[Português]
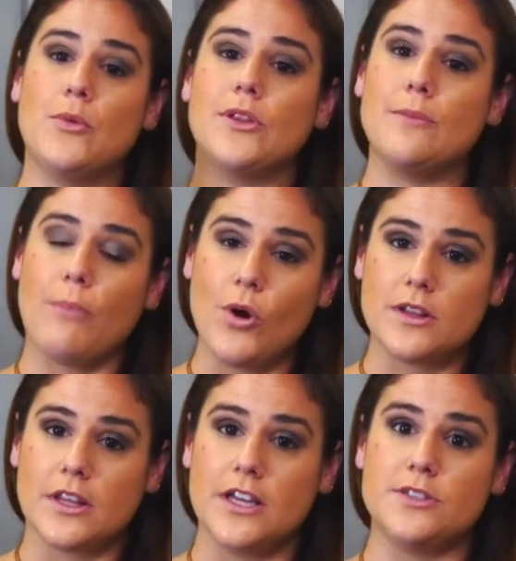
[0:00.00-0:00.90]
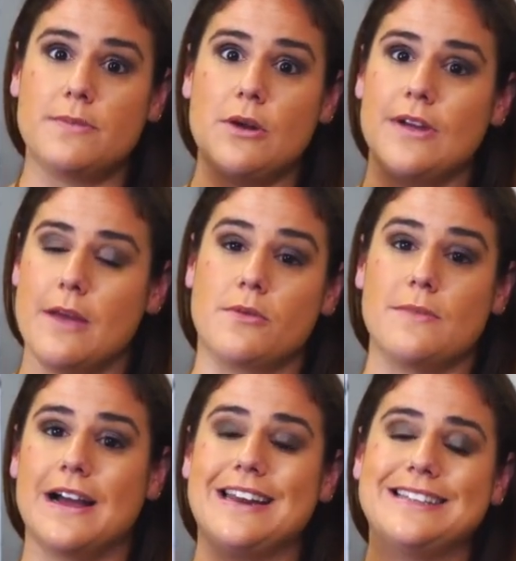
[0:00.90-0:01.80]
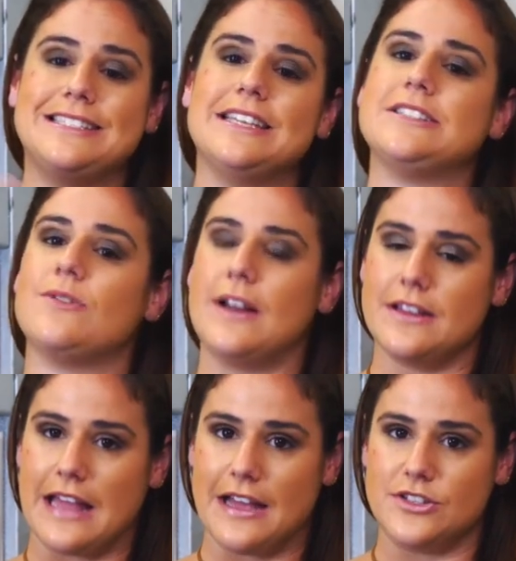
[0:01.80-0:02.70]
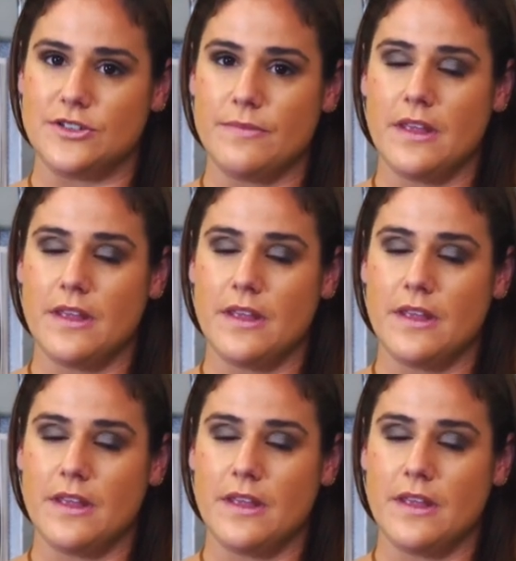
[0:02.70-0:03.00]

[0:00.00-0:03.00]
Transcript: é muito importante para o quê? Para uma garantia de qualidade.